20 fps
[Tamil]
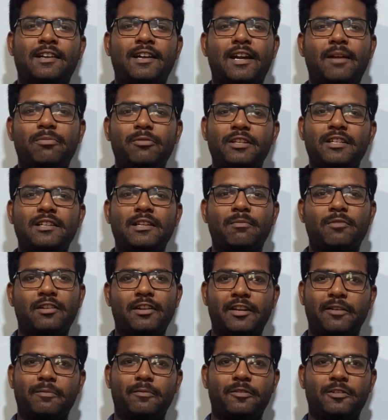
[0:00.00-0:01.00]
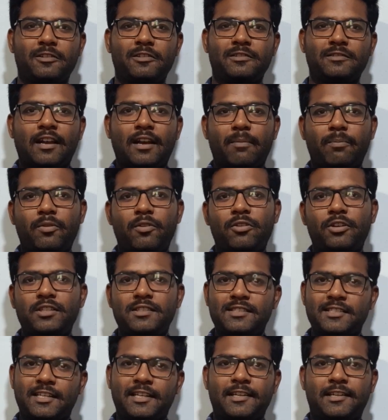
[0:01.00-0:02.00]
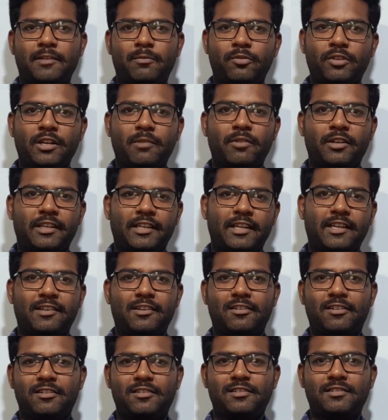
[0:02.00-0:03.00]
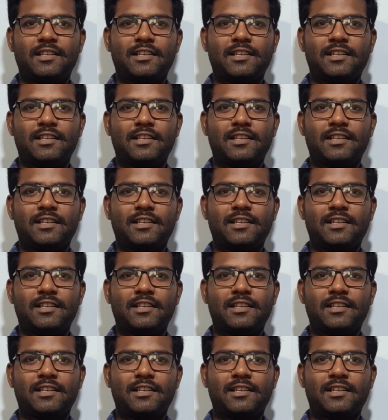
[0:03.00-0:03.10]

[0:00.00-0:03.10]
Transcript: அப்படின்னு நம்ம நினைப்போம் அப்போ ஒரு இன்ஜினியர்கிட்ட போய் நம்ம கேட்குறோம்